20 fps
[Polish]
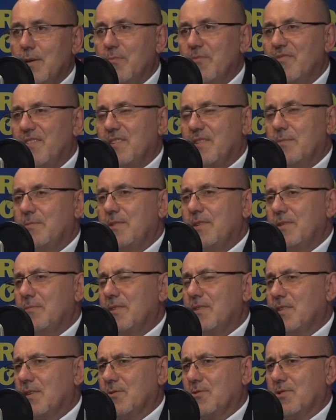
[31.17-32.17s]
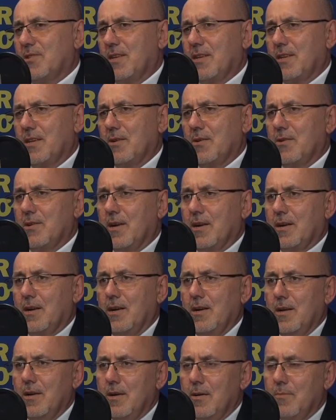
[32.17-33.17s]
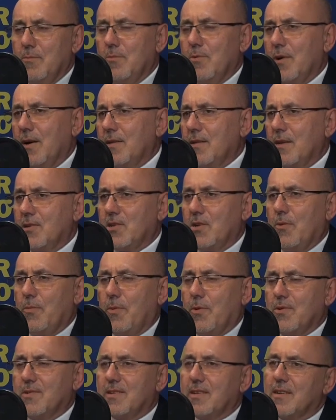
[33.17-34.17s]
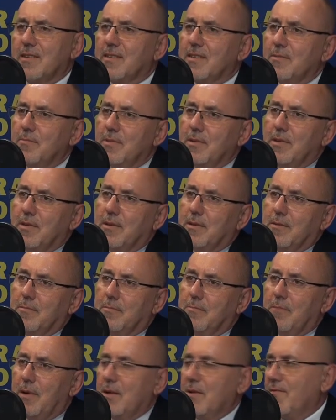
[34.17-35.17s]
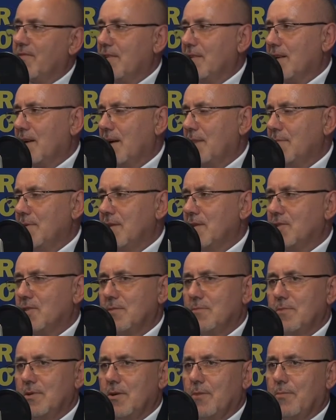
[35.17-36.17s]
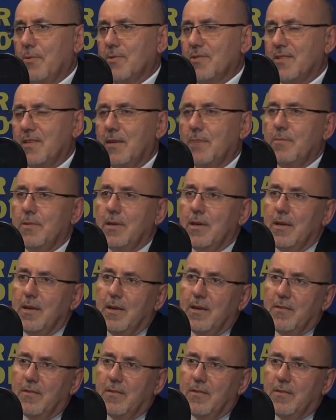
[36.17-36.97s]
I mówię sobie, nie ma czegoś takiego jak mucha nasza opolska z tymi e, malowankami naszymi opolskimi.